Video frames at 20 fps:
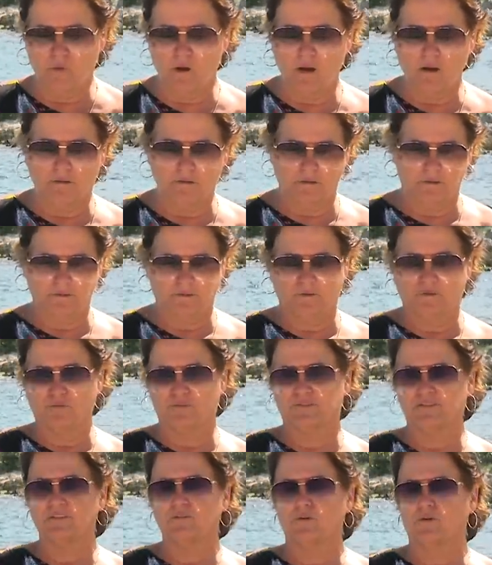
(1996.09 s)
voir,
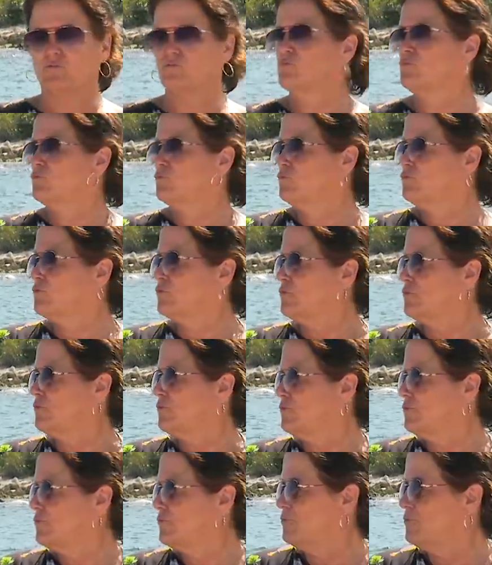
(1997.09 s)
Claudine, une,
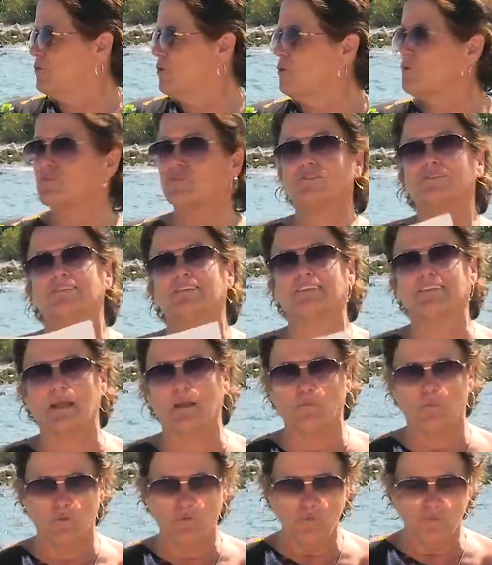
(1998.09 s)
de, un de ses
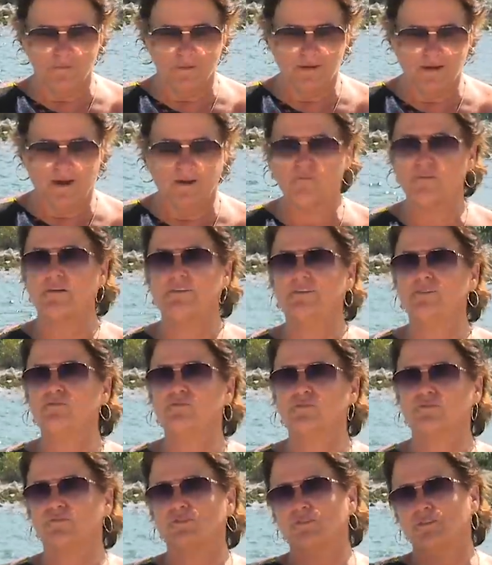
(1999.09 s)
tableaux. Oui. Envoyez-nous
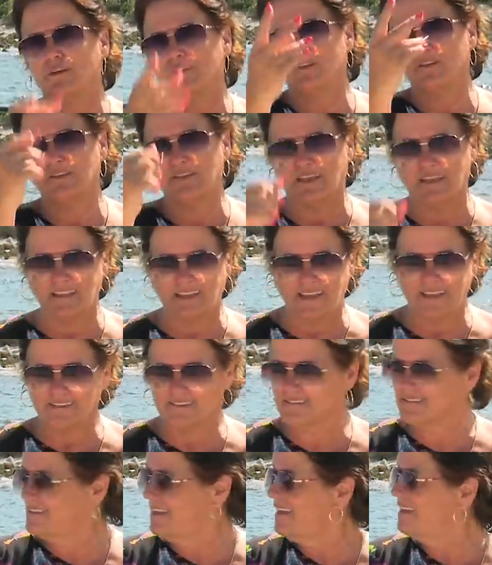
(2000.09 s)
ça à notre
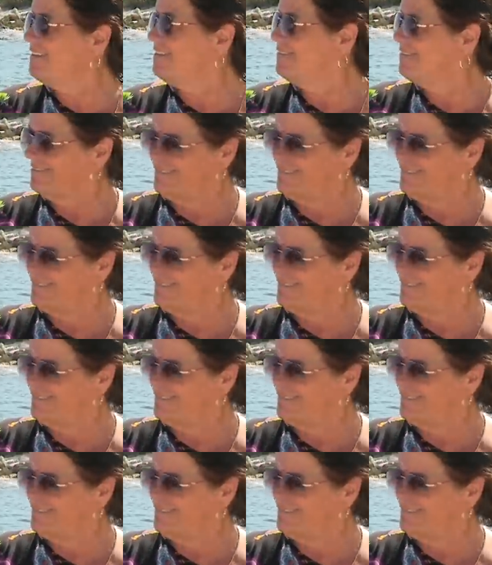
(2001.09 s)
adresse. Hein.